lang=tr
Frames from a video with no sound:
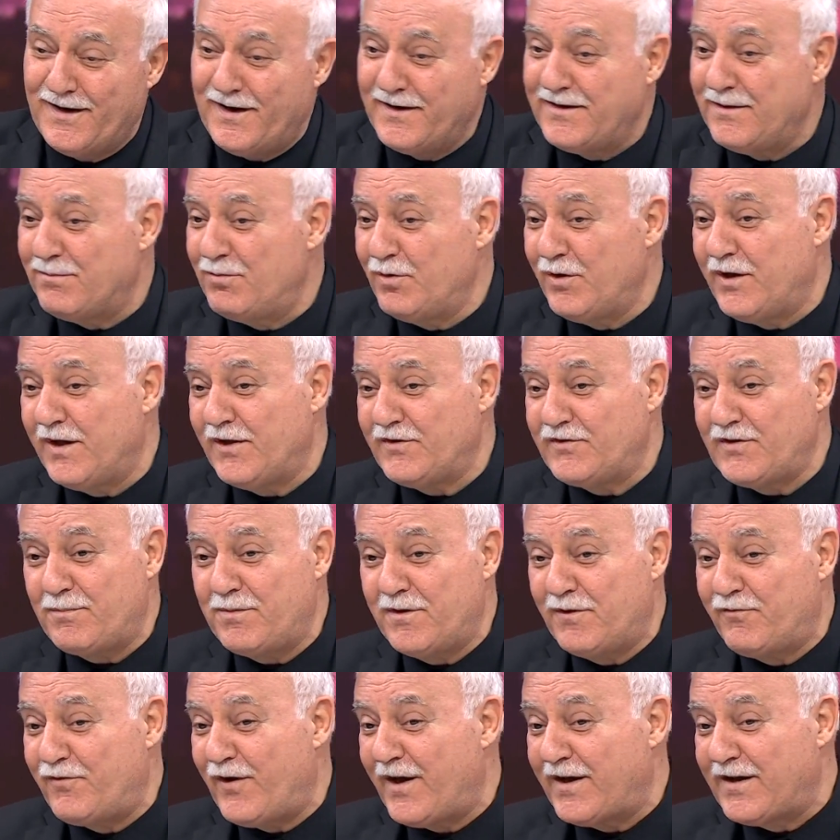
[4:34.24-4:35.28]
Hadi bu
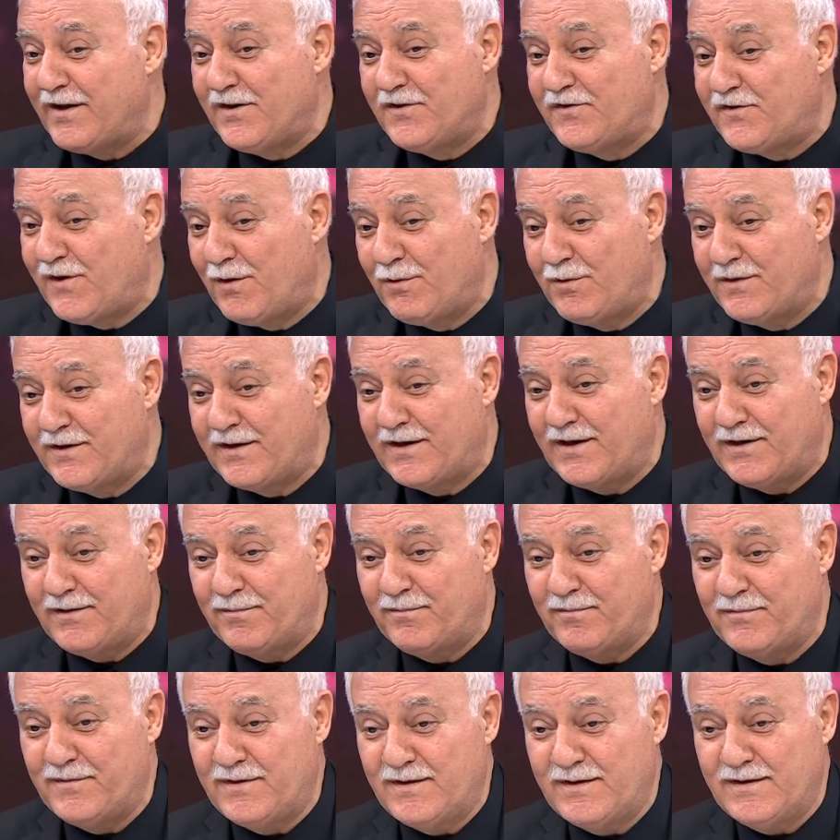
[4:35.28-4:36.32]
gece bir fakir
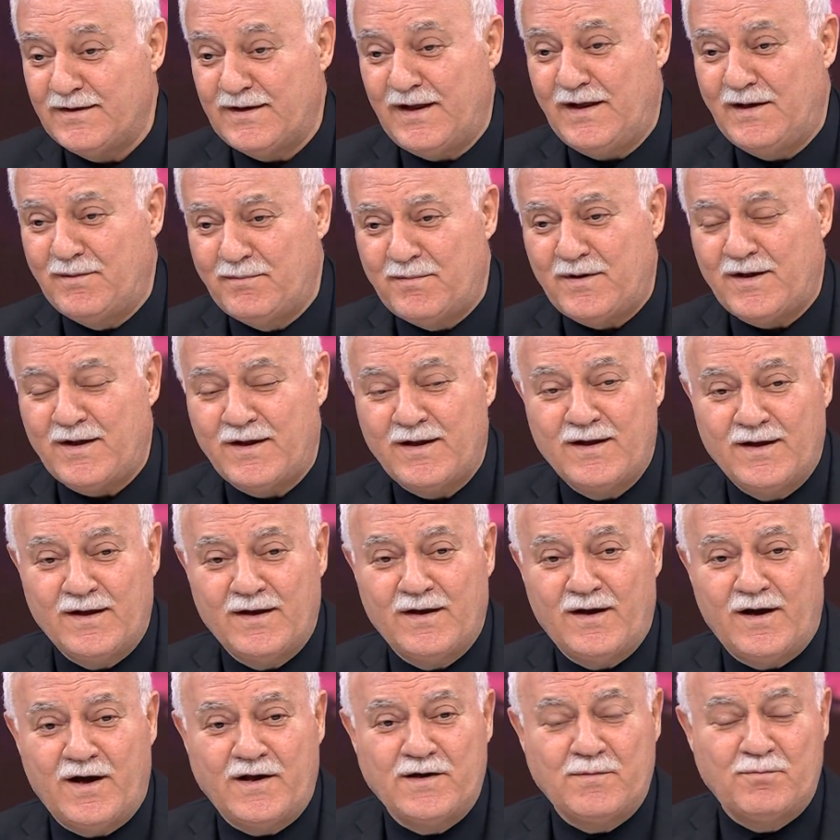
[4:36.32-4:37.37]
sevindirelim. Değil mi?
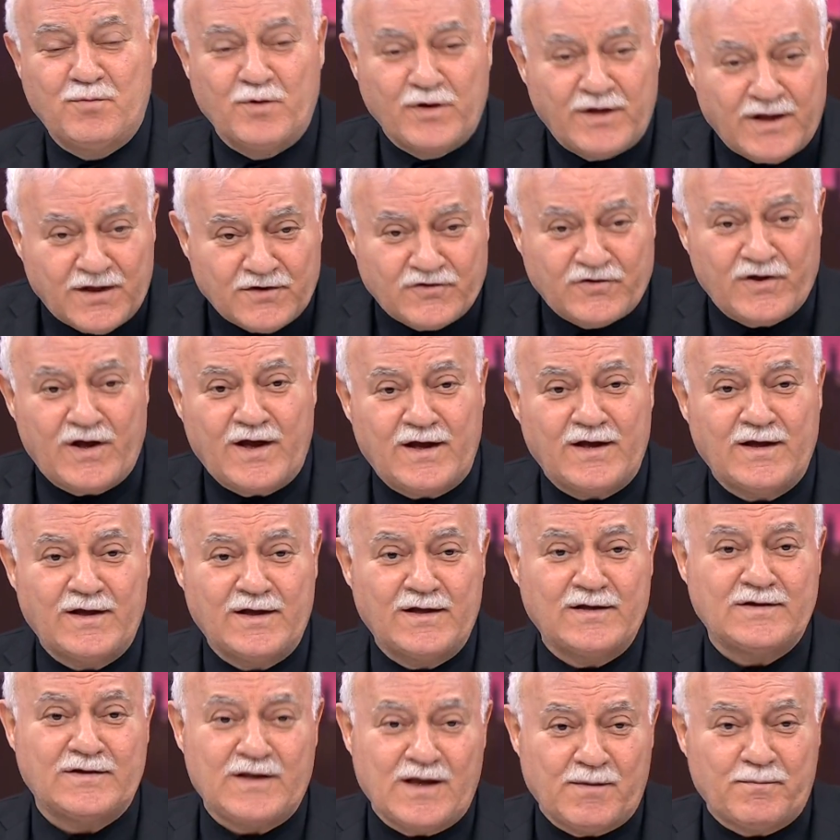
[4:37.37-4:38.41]
Hadi bu gece
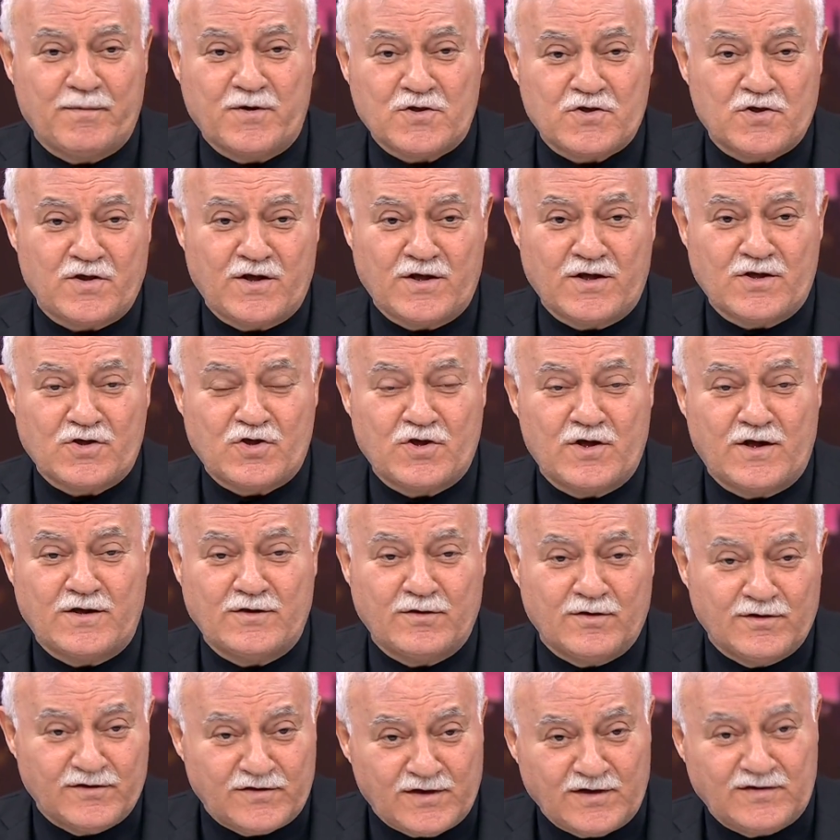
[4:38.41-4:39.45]
tek başına
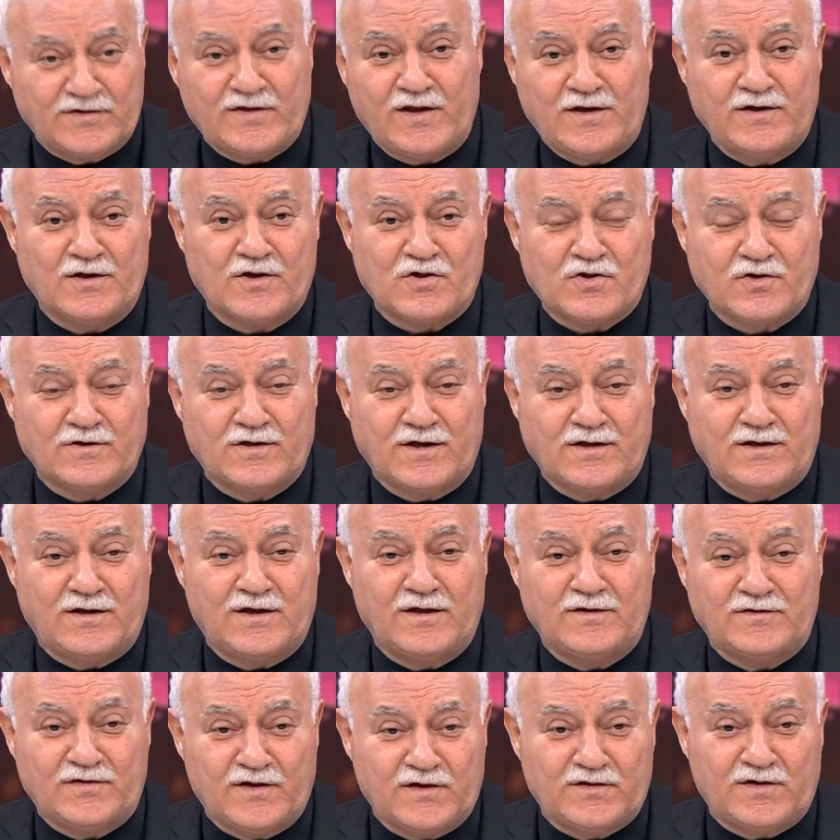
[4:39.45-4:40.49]
yaşayan 80
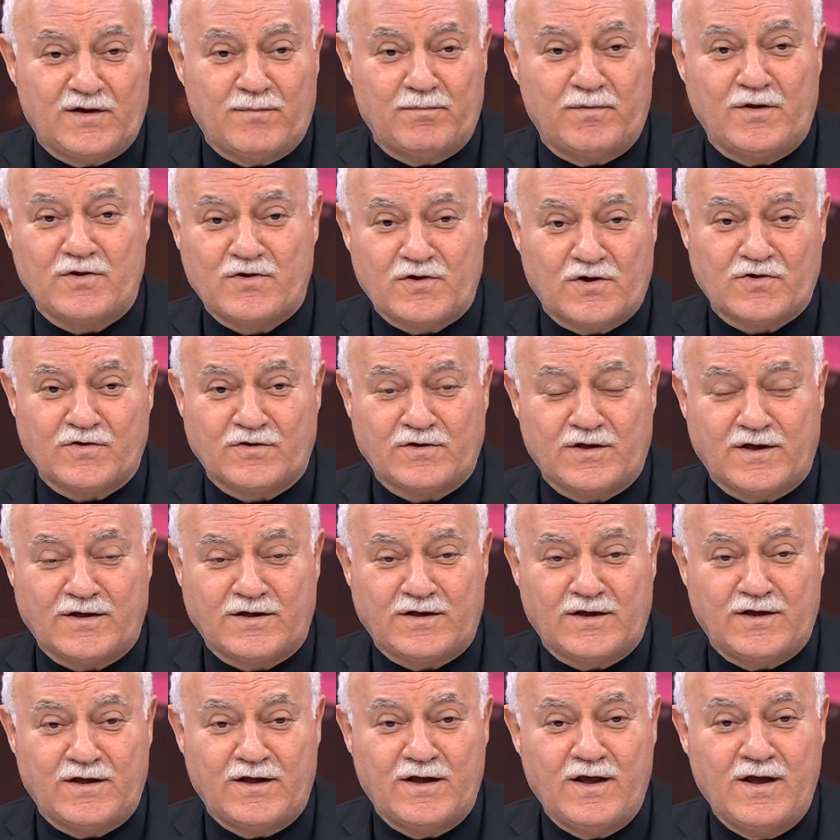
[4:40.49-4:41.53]
yaşındaki, 85
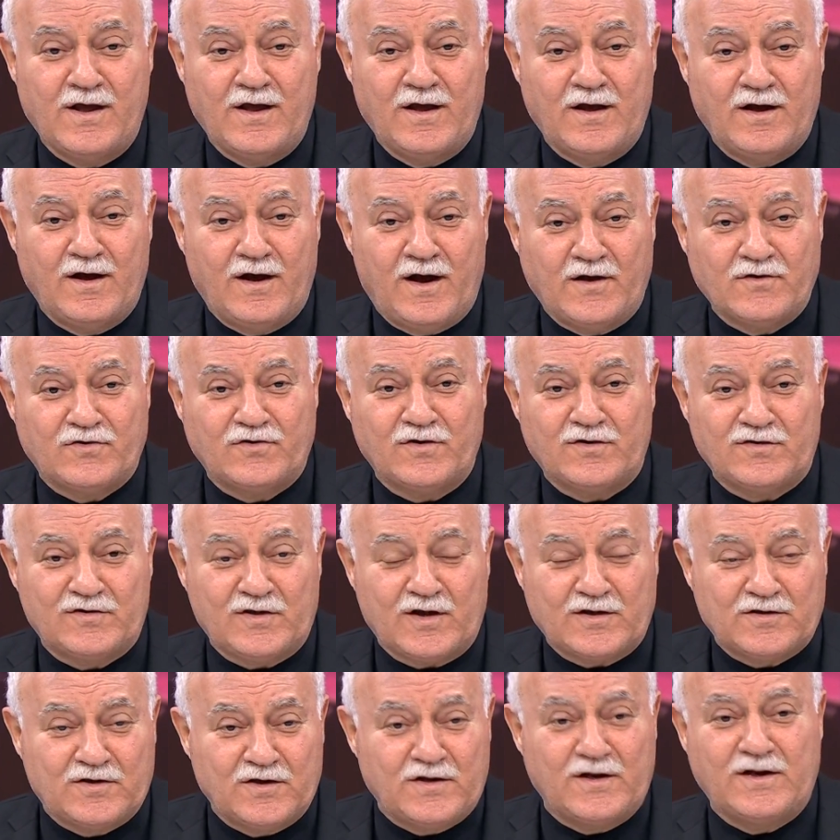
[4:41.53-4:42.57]
yaşındaki Hacı
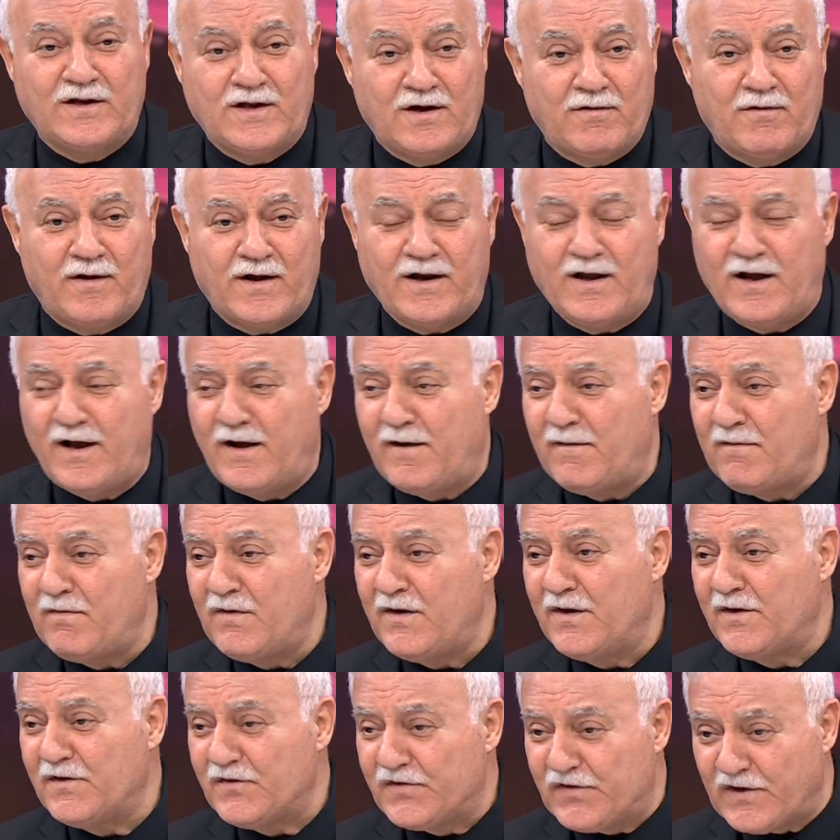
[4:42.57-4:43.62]
Satın İne var ya,
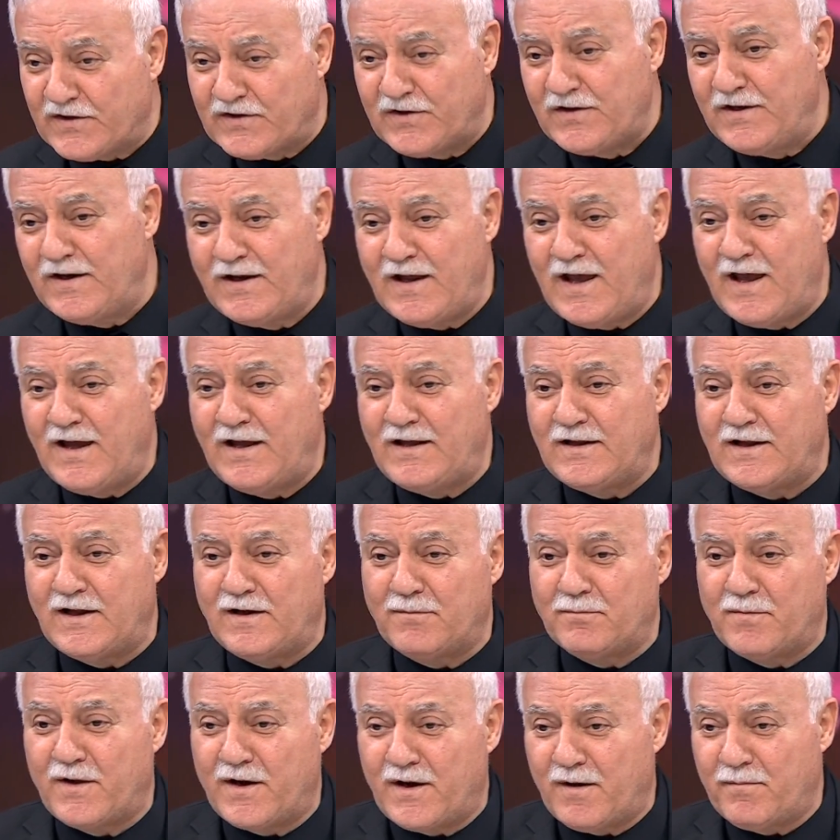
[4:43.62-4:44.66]
Satın İne'ye
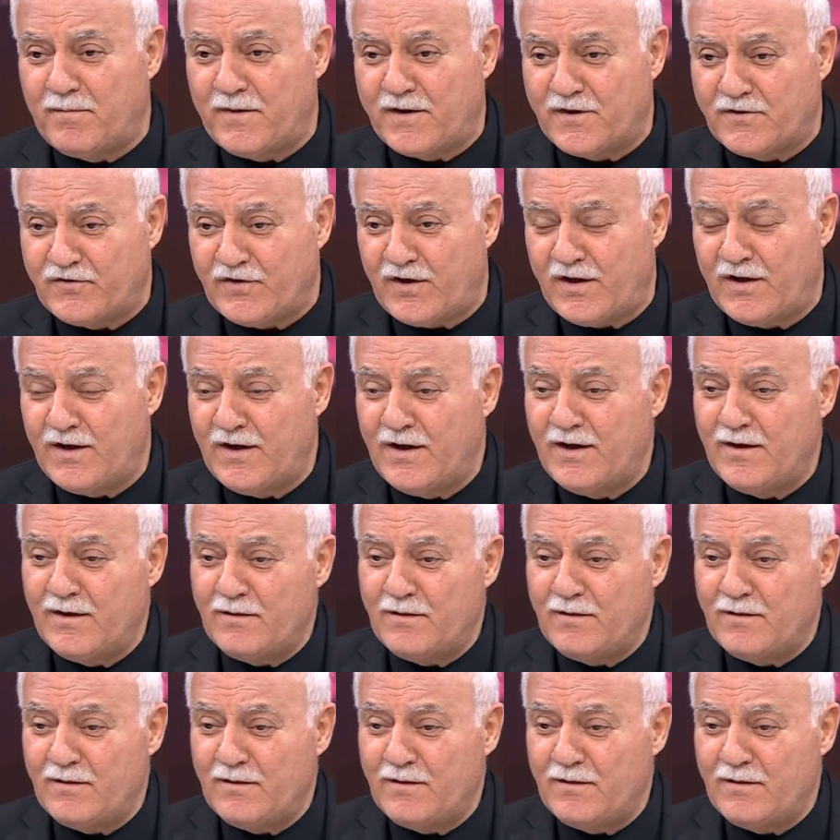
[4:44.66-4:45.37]
gidelim beraberce.